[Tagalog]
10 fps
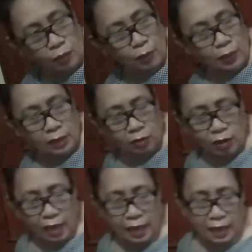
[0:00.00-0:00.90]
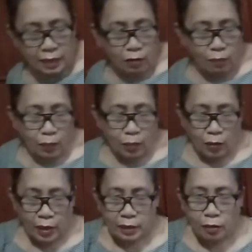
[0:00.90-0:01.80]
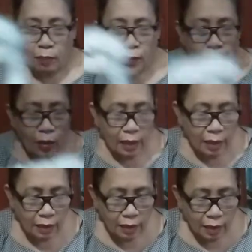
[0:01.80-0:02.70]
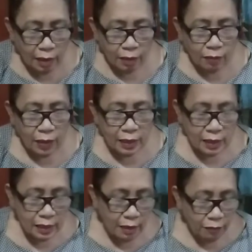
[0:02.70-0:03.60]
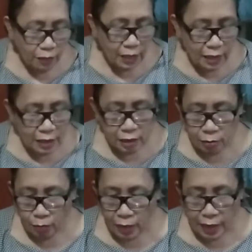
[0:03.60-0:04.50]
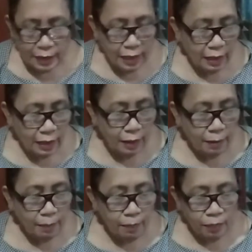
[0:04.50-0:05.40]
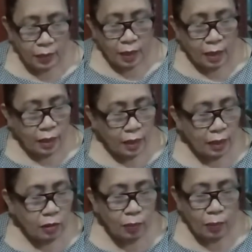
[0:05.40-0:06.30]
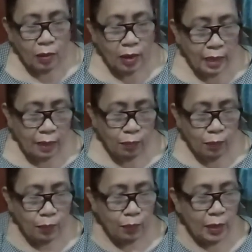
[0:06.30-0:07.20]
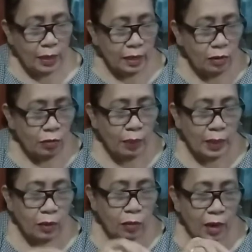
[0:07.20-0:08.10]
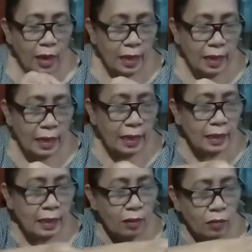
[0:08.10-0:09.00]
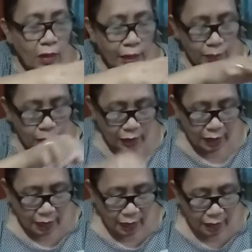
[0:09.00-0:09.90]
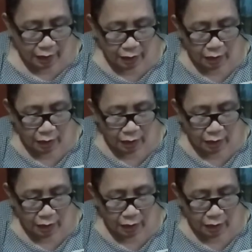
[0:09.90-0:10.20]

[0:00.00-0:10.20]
pipinturahan nyo po. Ito po ang finished product. Ito po ay pwede nyo pinturahan ng kulay puti